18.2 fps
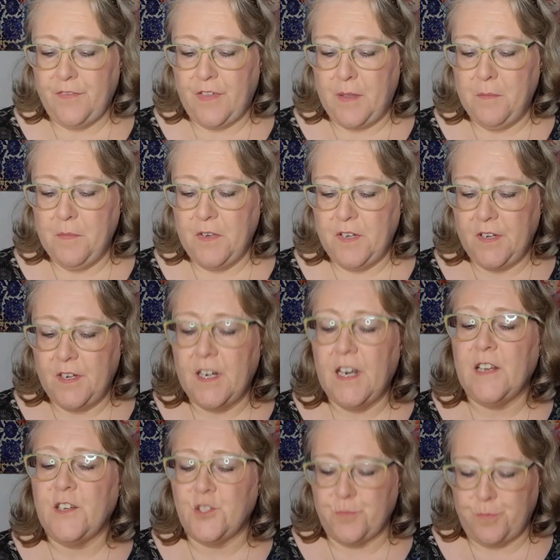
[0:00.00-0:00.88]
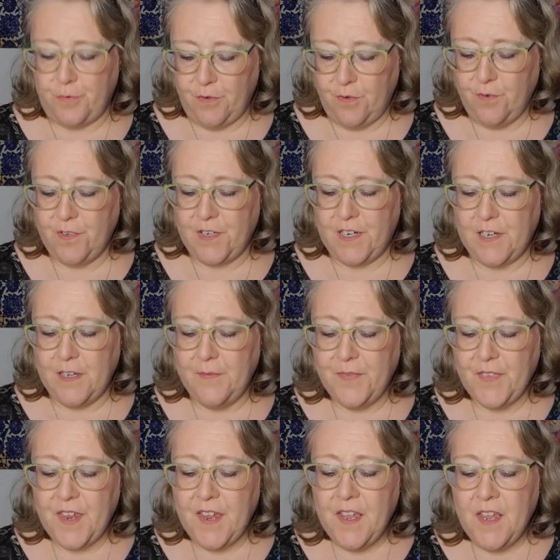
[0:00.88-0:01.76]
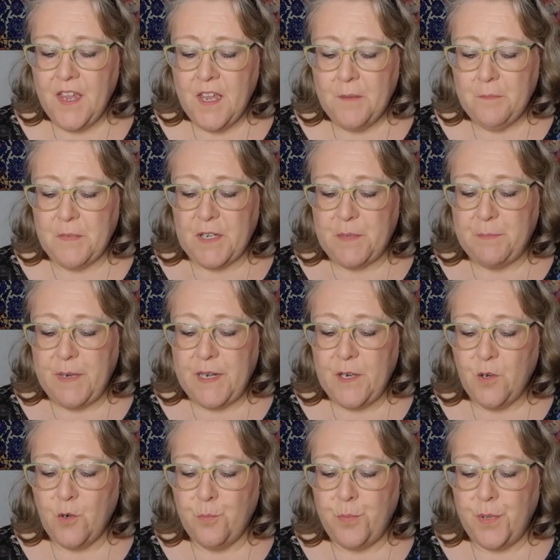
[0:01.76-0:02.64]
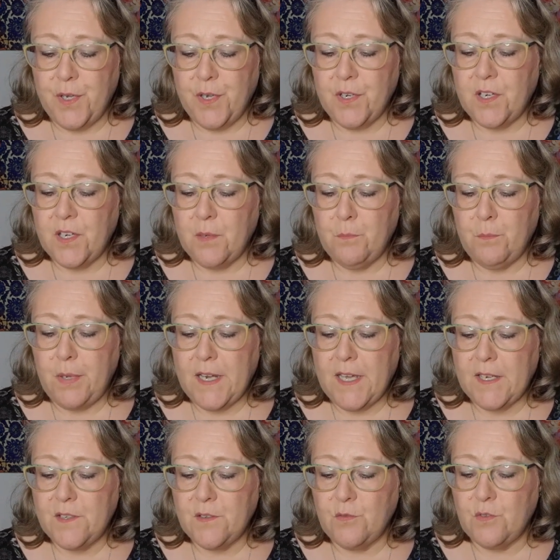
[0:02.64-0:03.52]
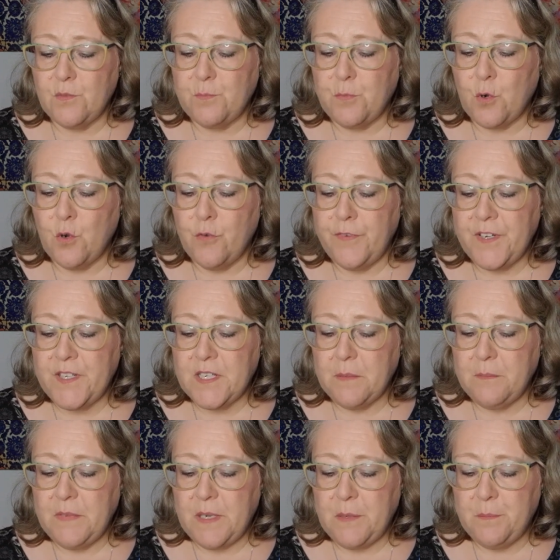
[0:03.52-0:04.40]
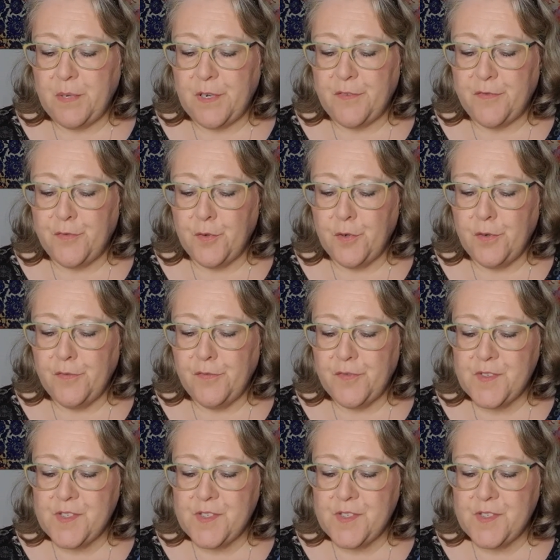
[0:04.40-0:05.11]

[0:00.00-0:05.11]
Family Glanzspülung, ja. Mit Bio-Birkenblatt und Provitamin B5,